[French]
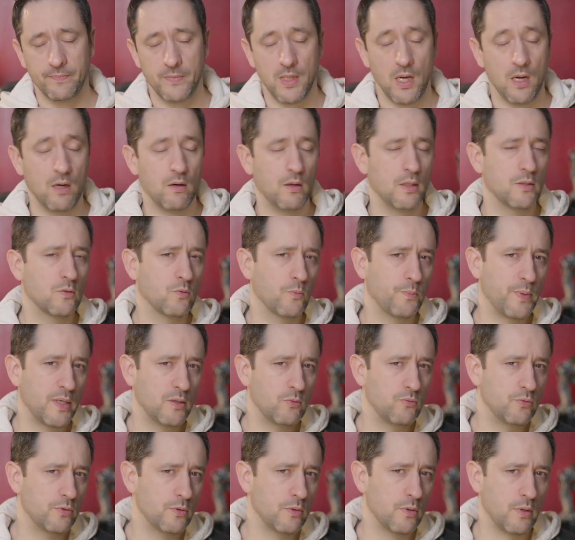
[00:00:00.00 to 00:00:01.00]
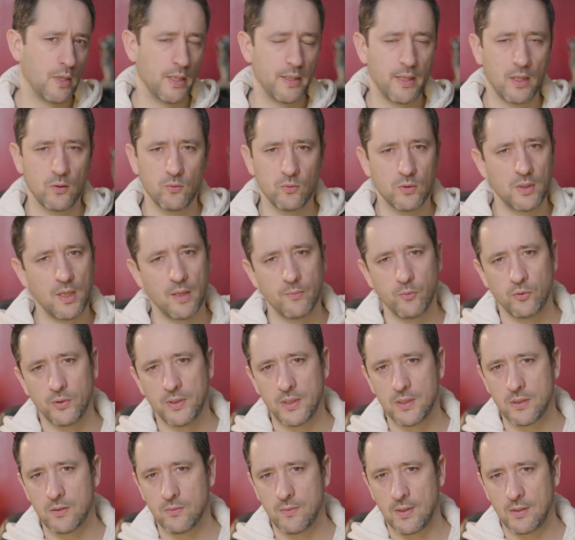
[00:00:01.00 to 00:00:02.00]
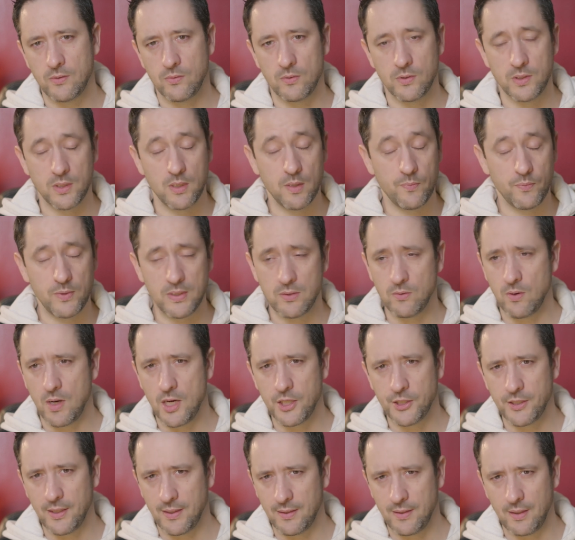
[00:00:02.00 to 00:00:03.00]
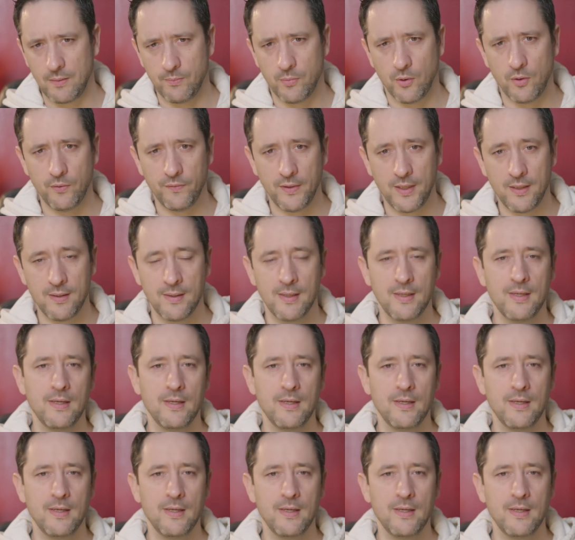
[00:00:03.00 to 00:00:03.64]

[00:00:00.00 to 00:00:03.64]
Alors ils sont pas tout seuls, hein. il y a d'autres labos qui se sont associés, puis ils ont racheté un tas de brevets,